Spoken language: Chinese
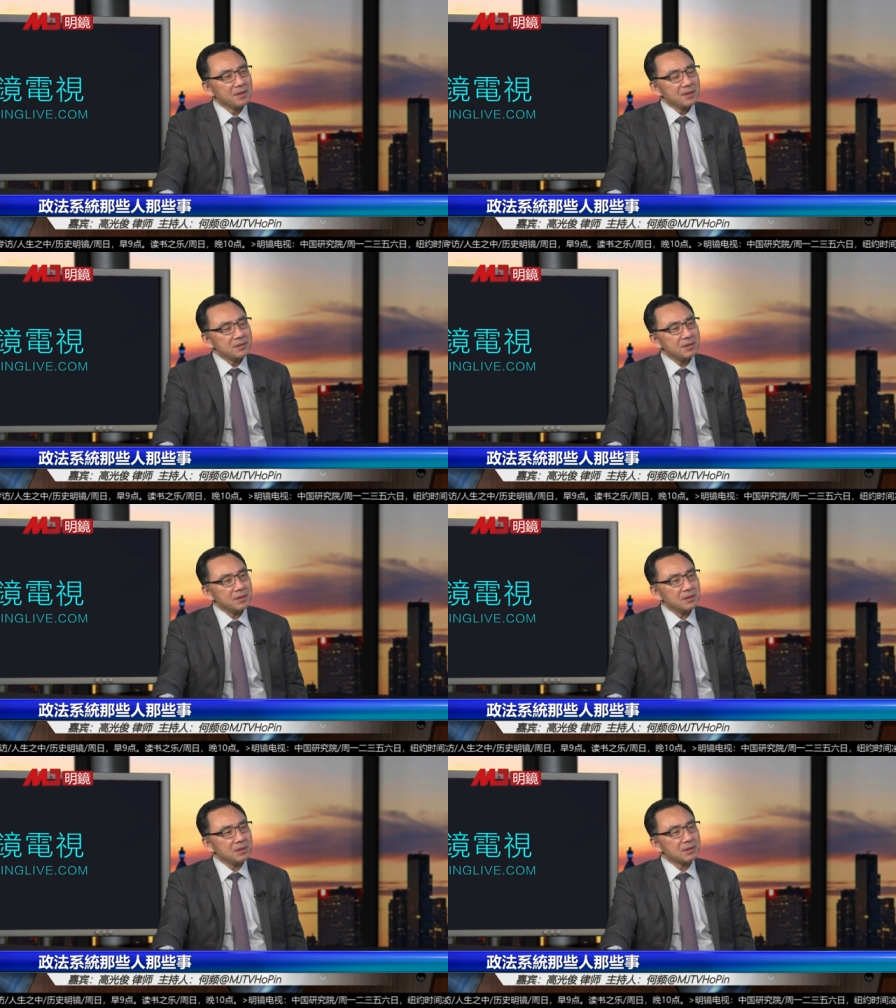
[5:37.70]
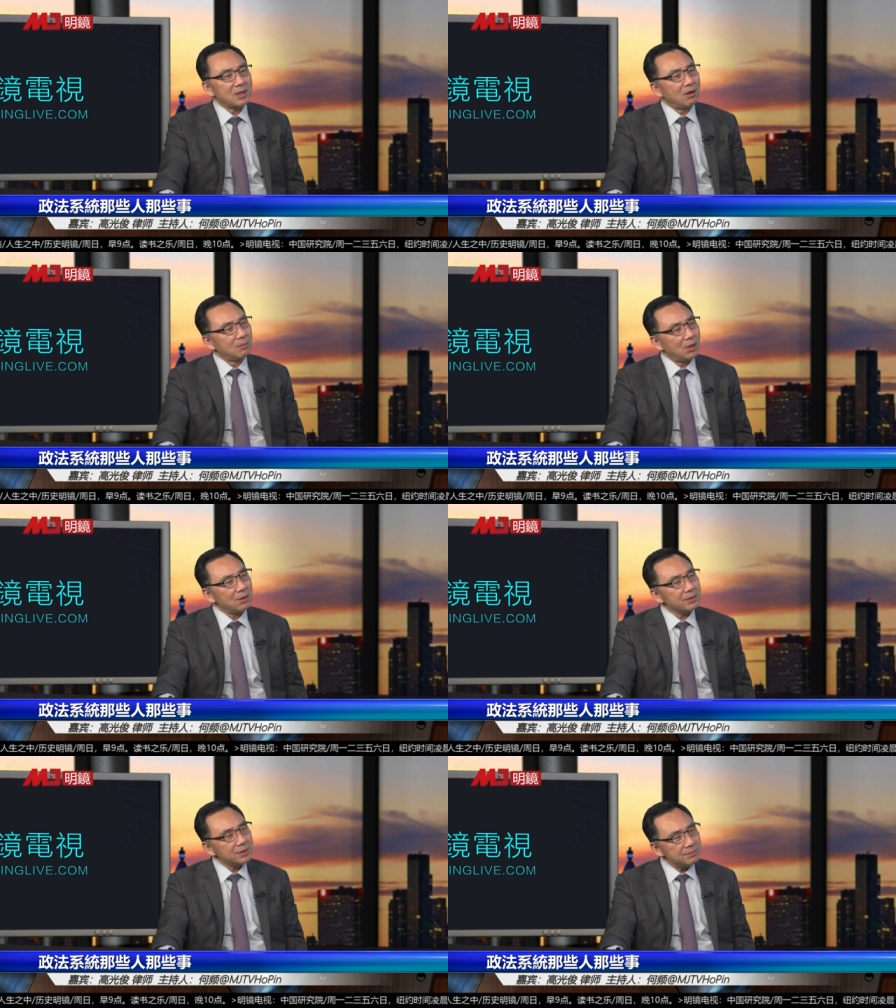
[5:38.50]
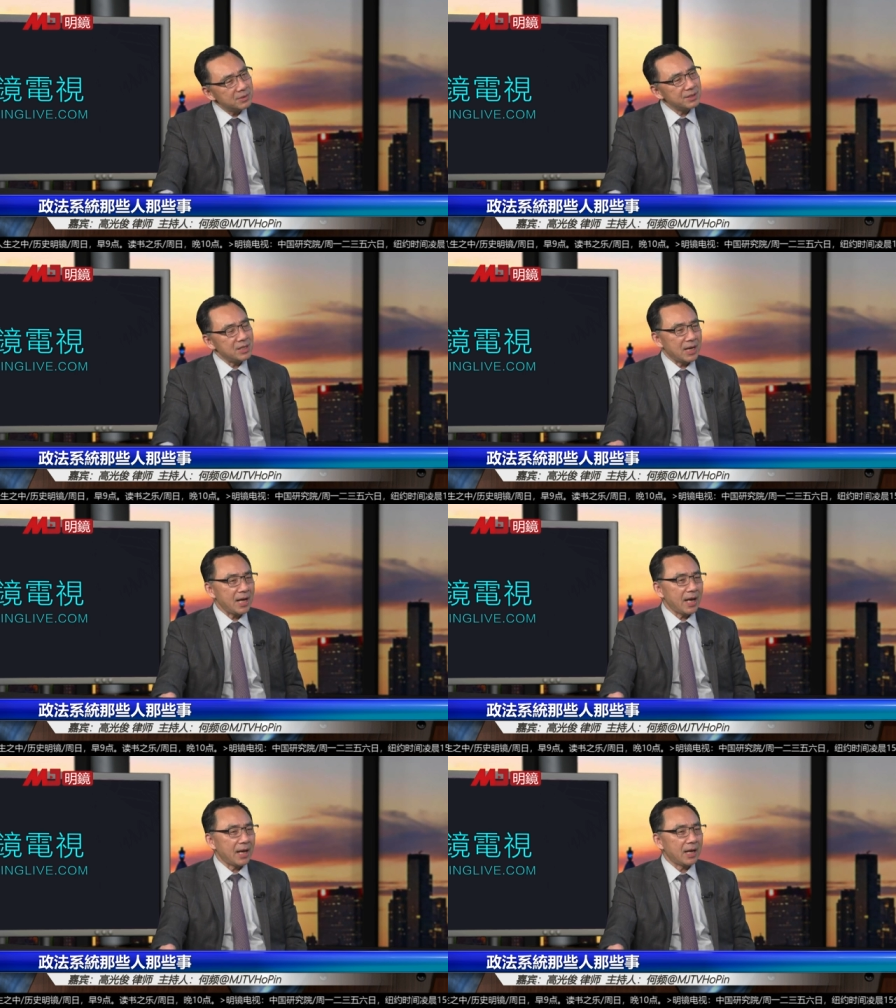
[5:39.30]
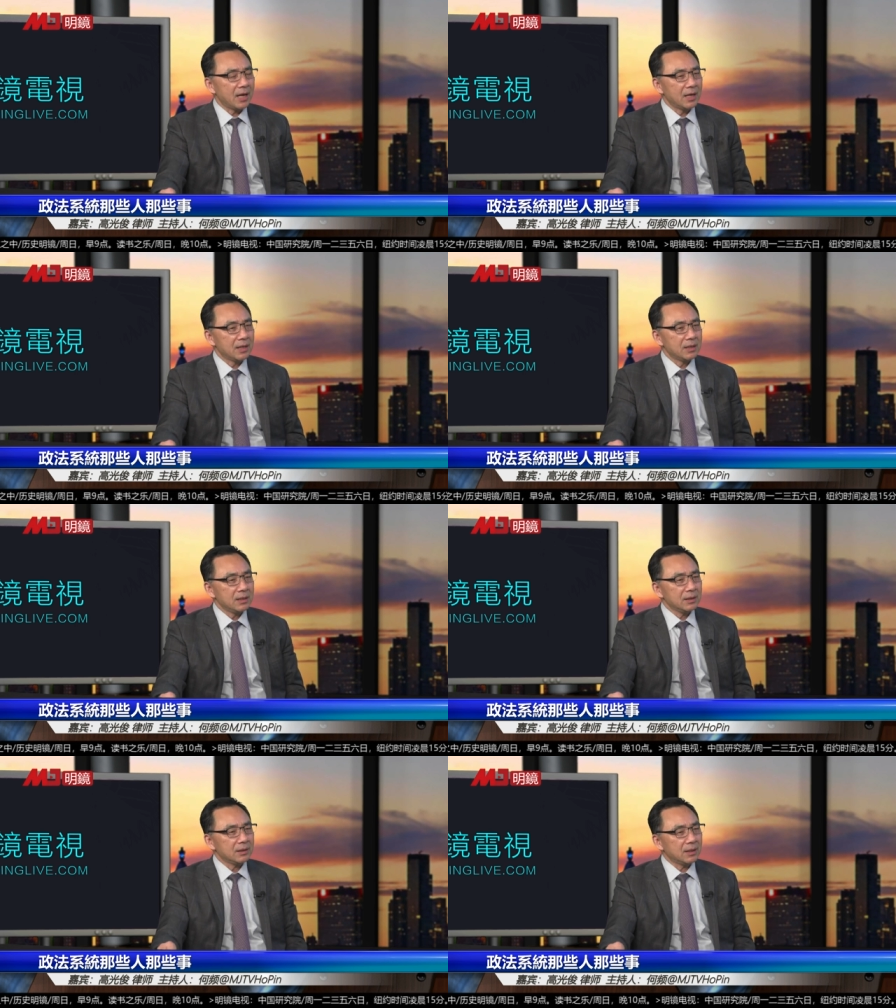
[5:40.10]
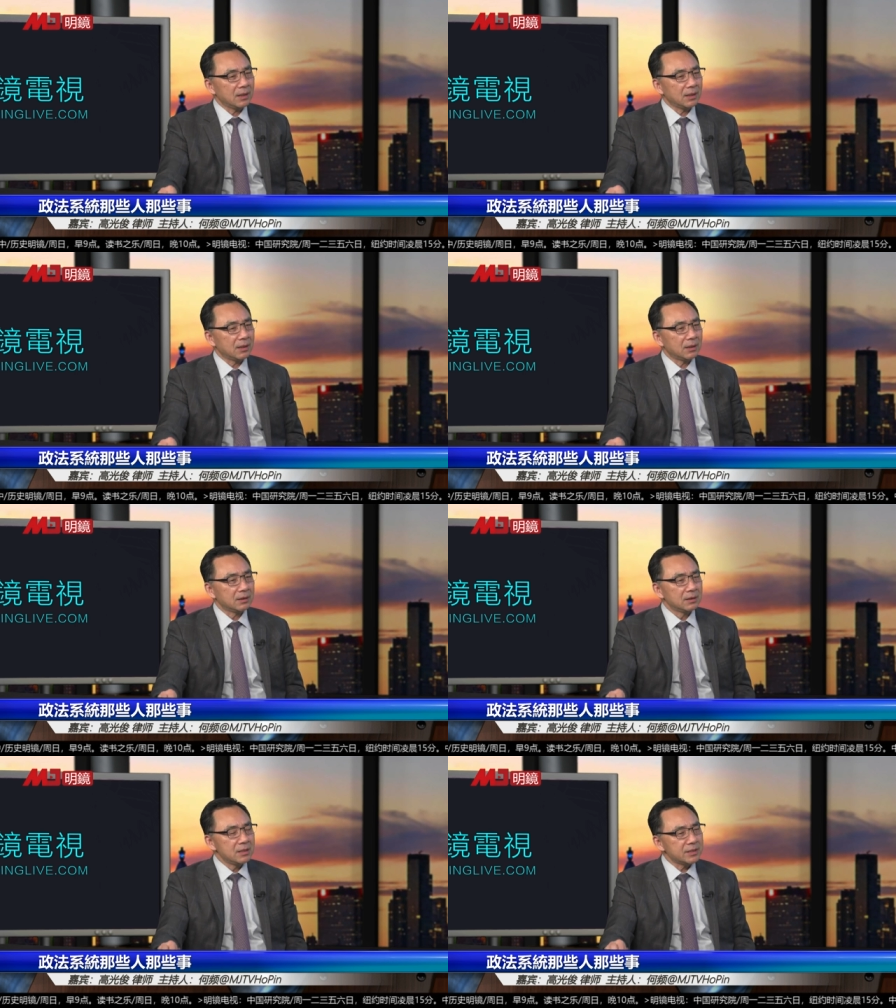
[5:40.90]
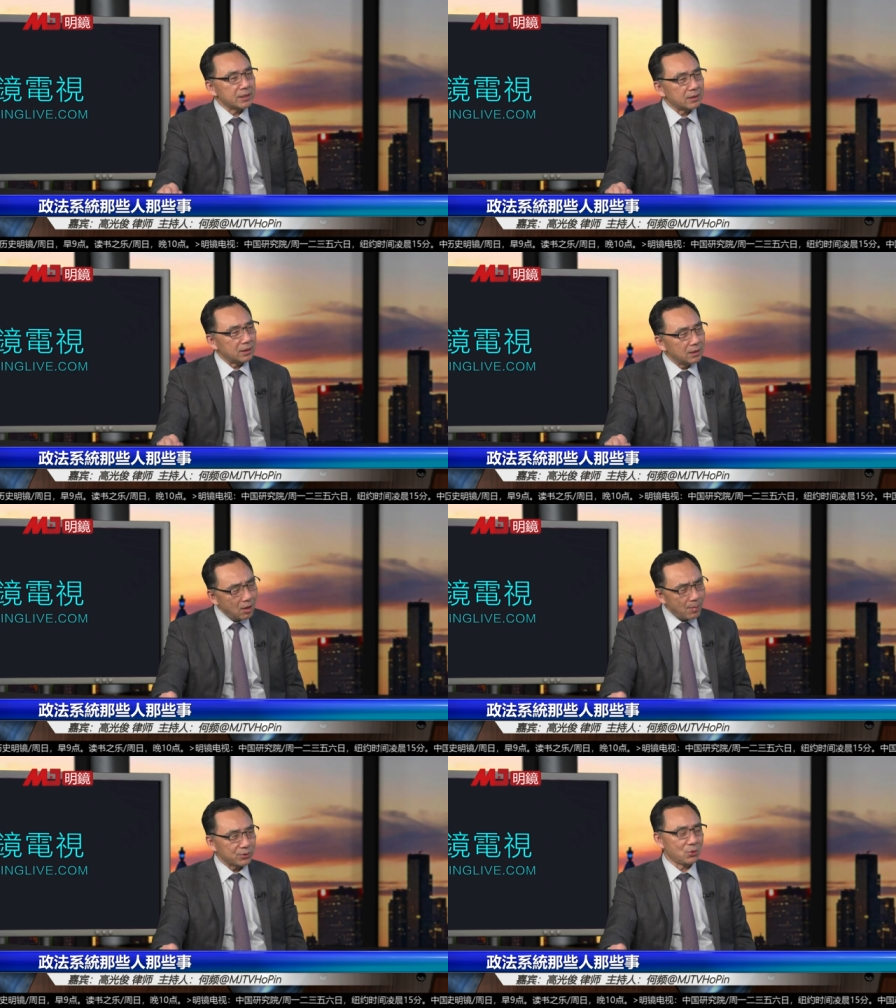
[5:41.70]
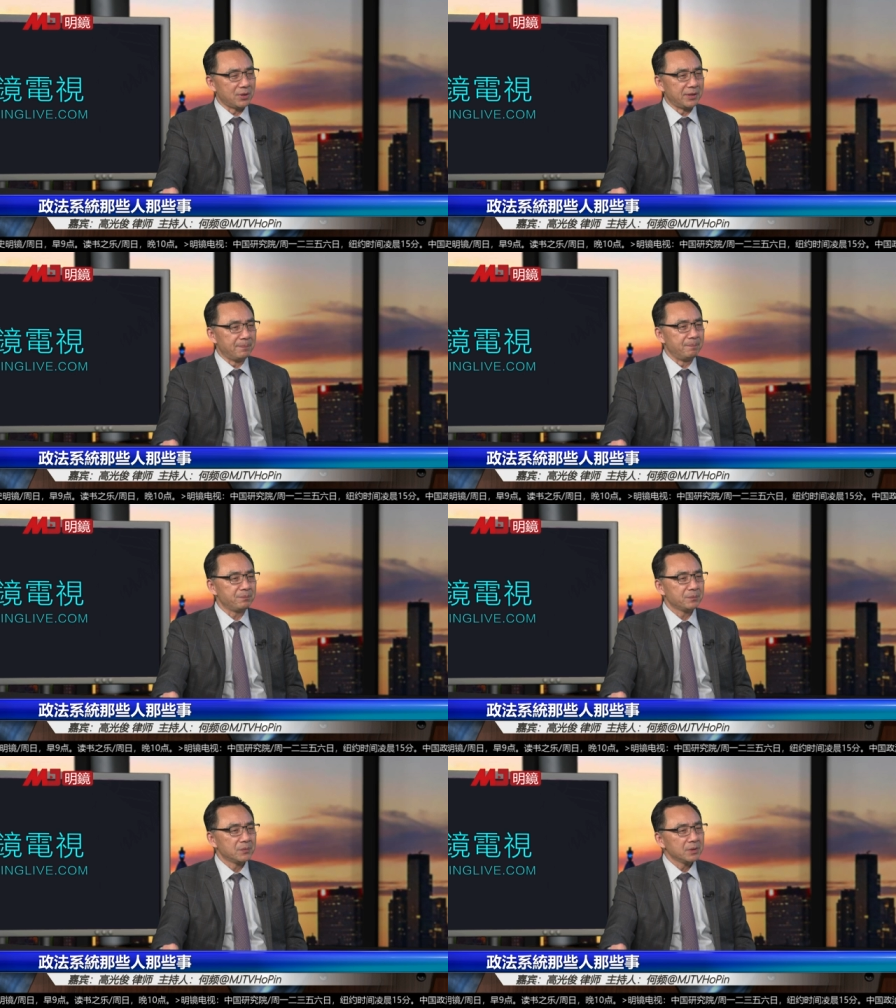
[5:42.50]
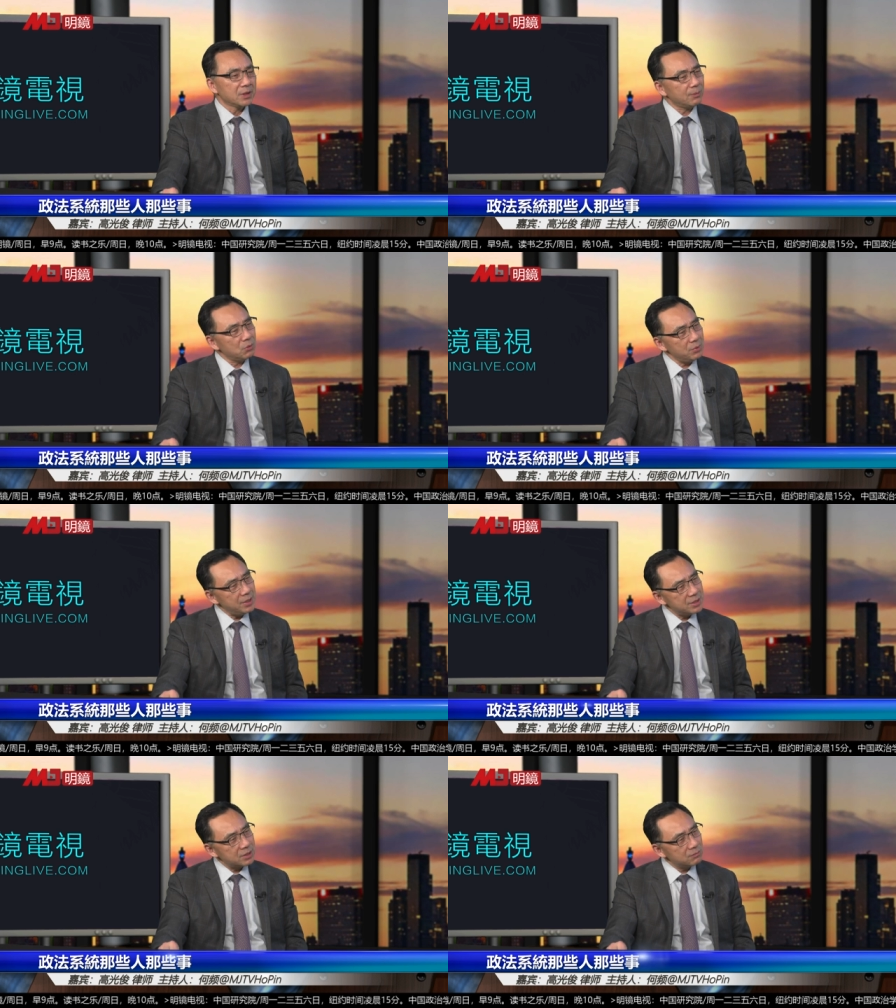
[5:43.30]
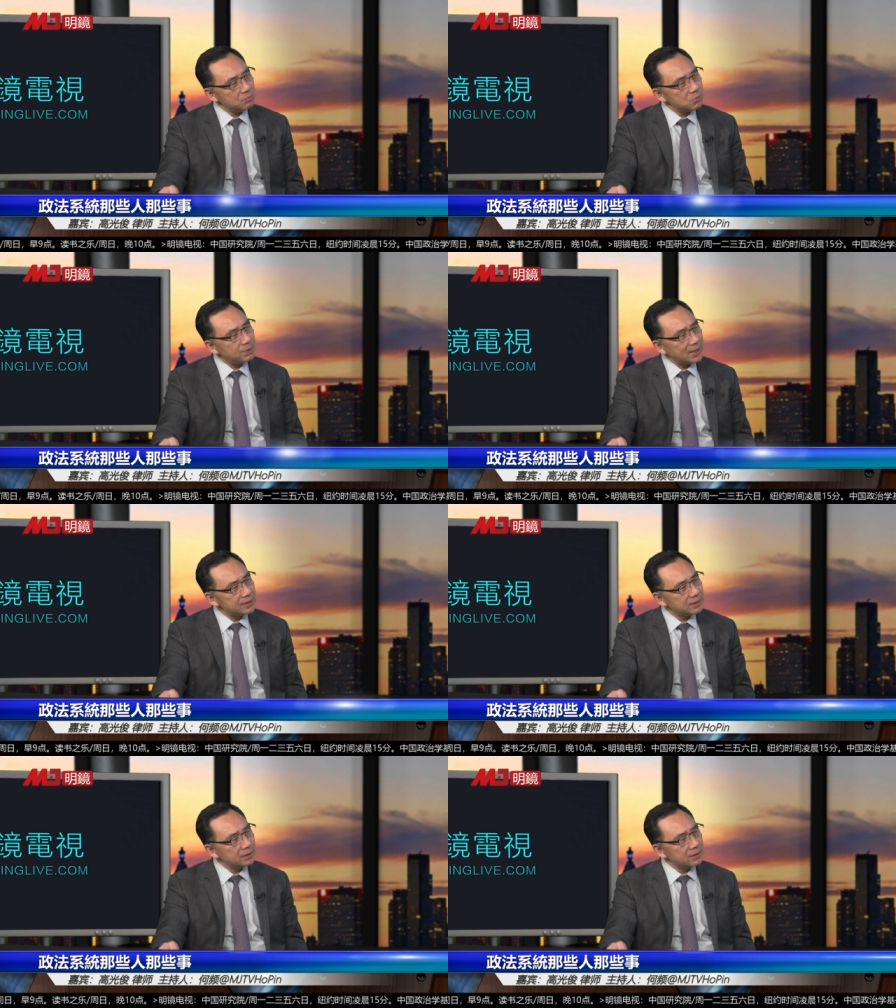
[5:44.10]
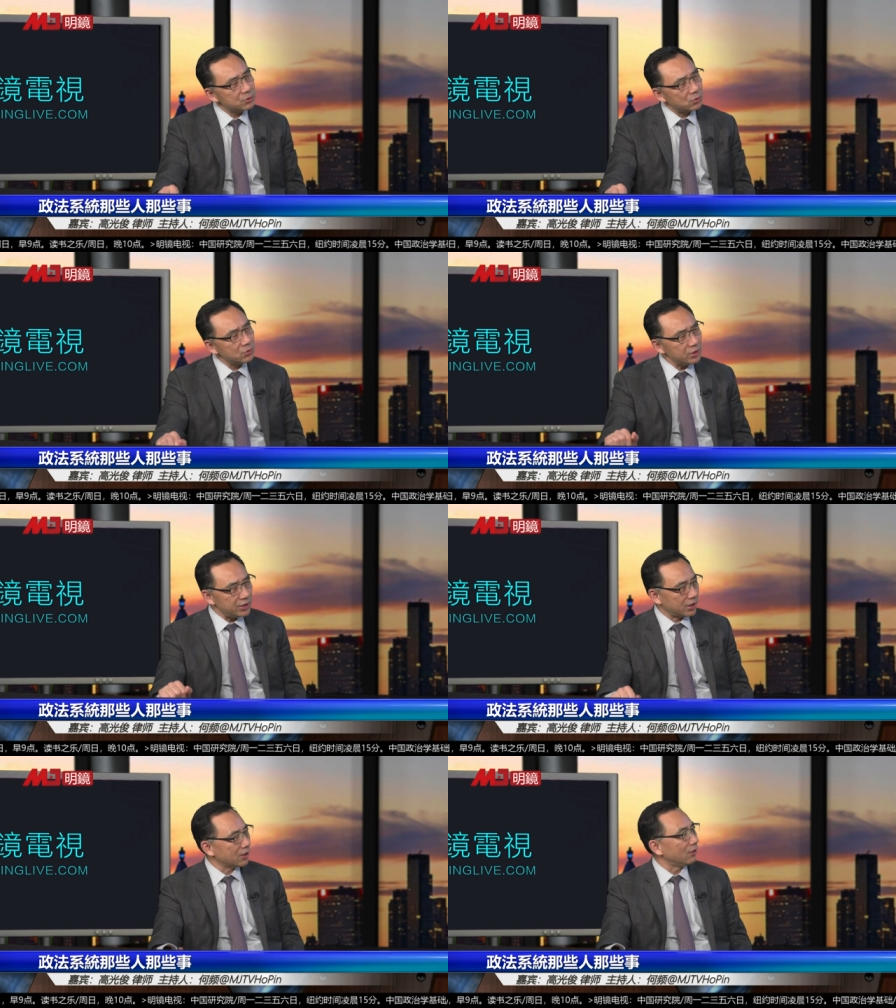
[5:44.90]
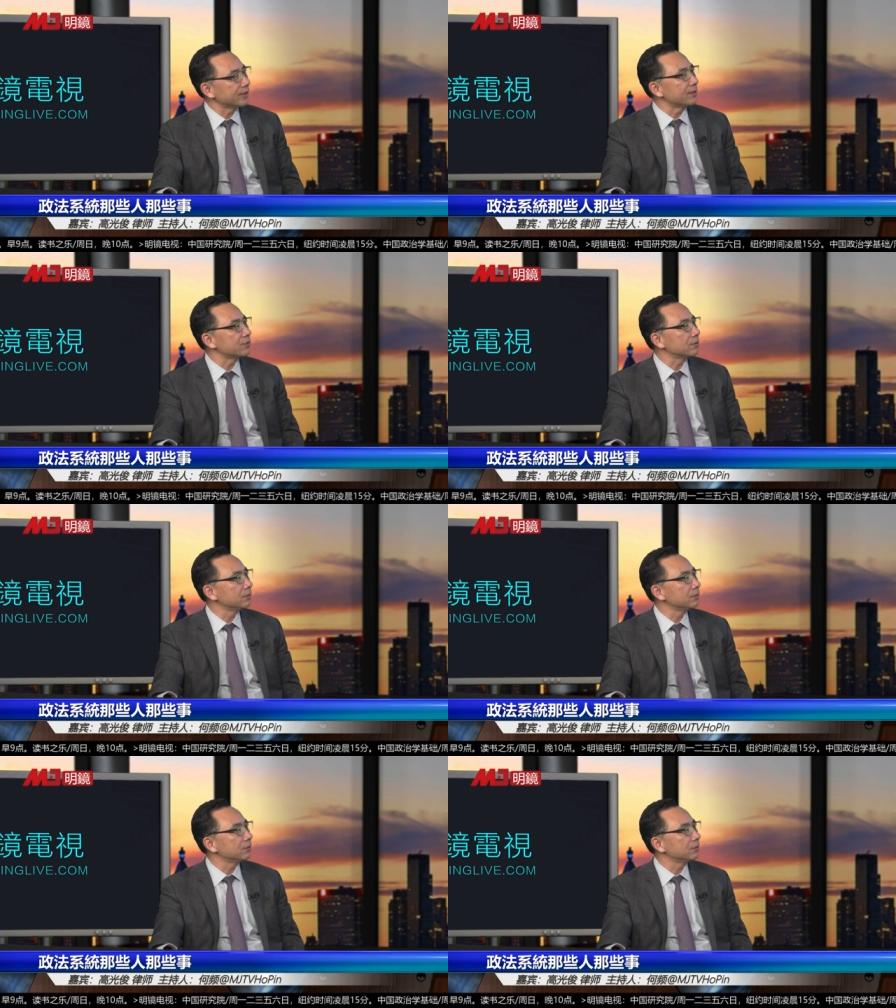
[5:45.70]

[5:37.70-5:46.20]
这个老毛那么厉害，那整了那么多人，那么为什么不把这个总理给搞下去？